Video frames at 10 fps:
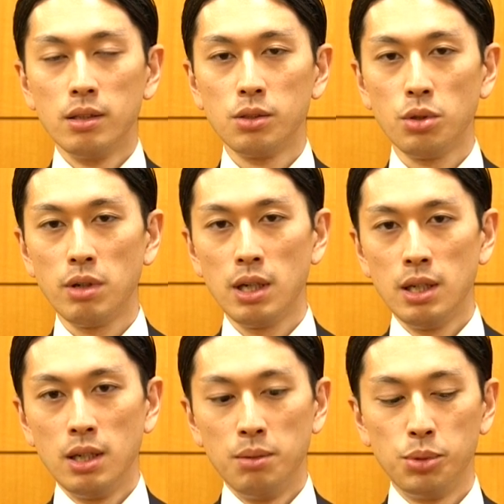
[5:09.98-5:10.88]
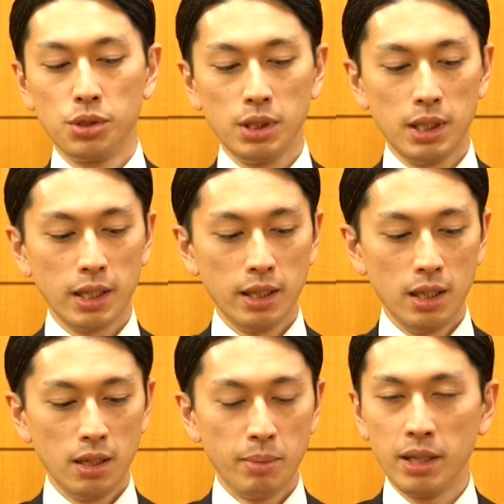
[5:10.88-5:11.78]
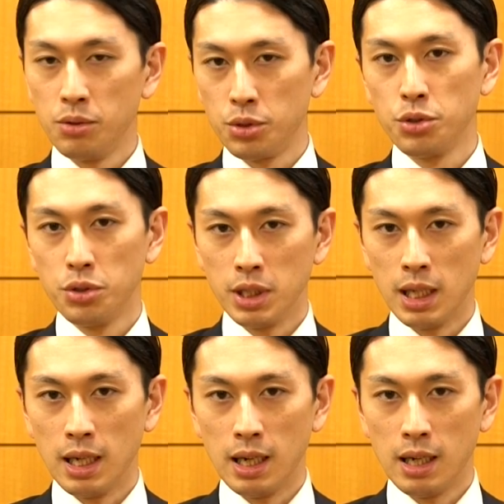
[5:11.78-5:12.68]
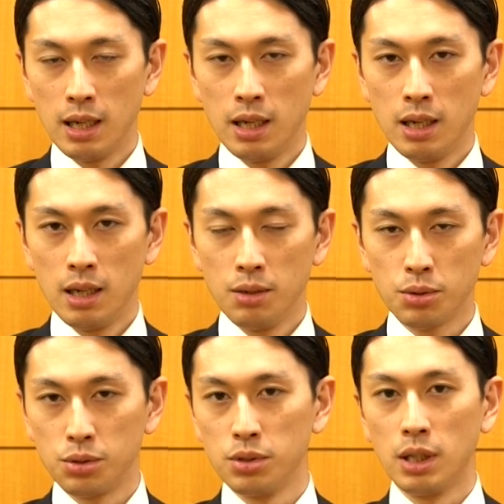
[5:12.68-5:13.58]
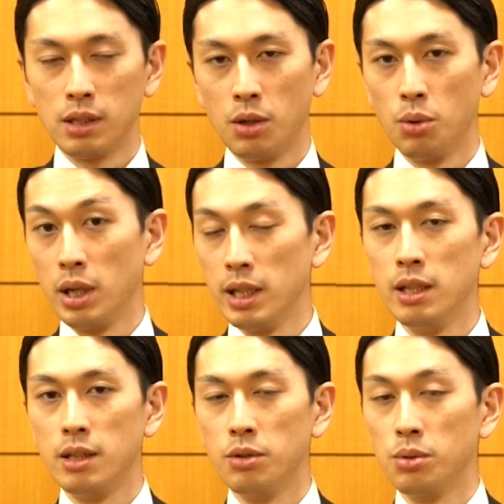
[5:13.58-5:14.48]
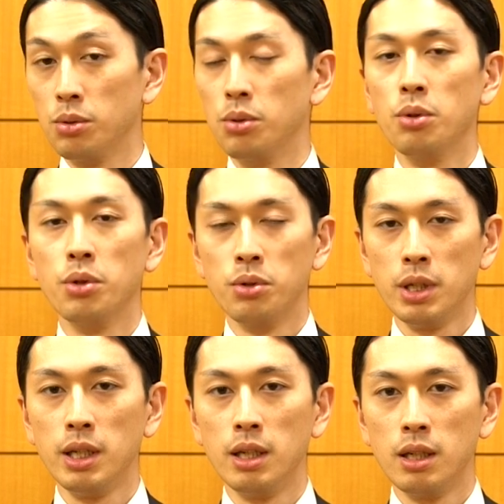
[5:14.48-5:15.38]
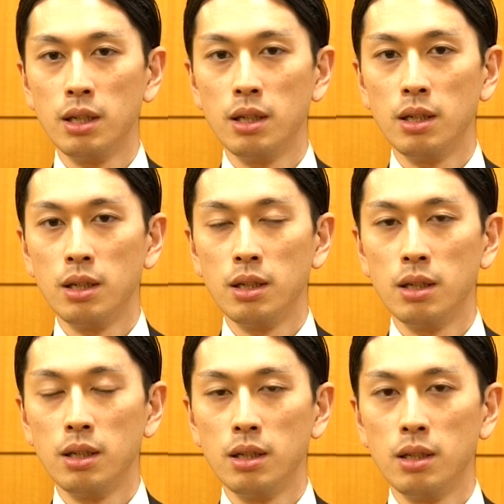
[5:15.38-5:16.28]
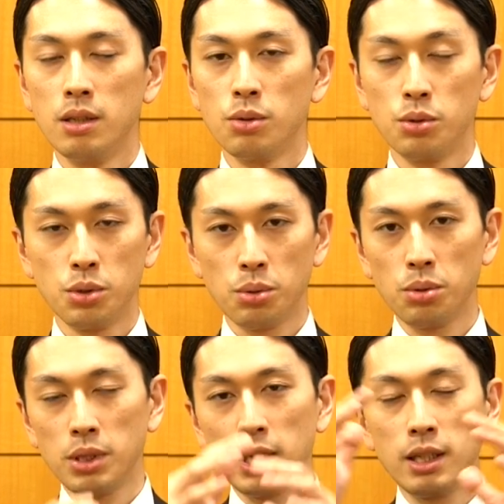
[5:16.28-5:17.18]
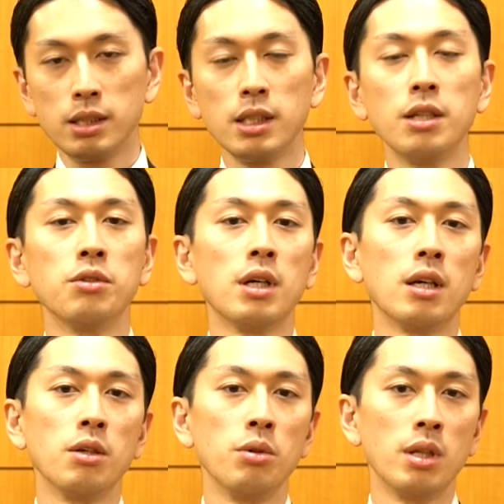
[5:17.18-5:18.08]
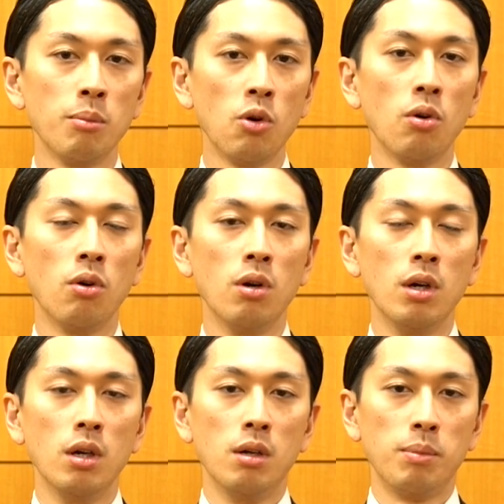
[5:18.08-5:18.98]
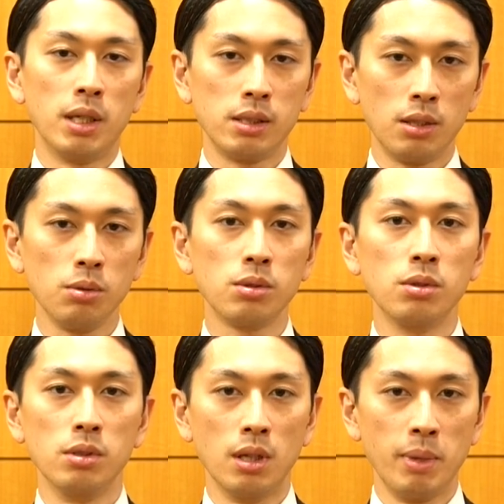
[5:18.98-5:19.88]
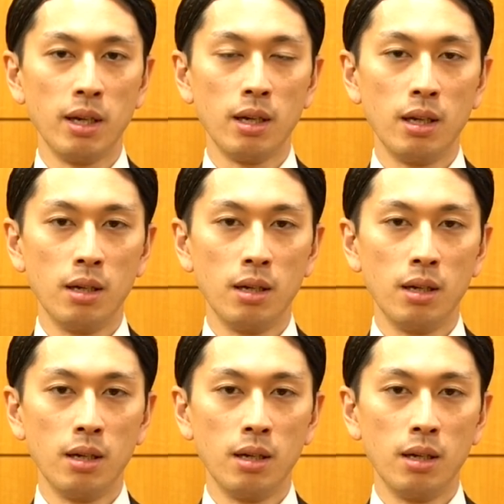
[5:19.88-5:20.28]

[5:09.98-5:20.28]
でそれは物理的に面の種類が複数あった方がいいっていうのと同様にその情報的な次元の中においてもパスタを作るため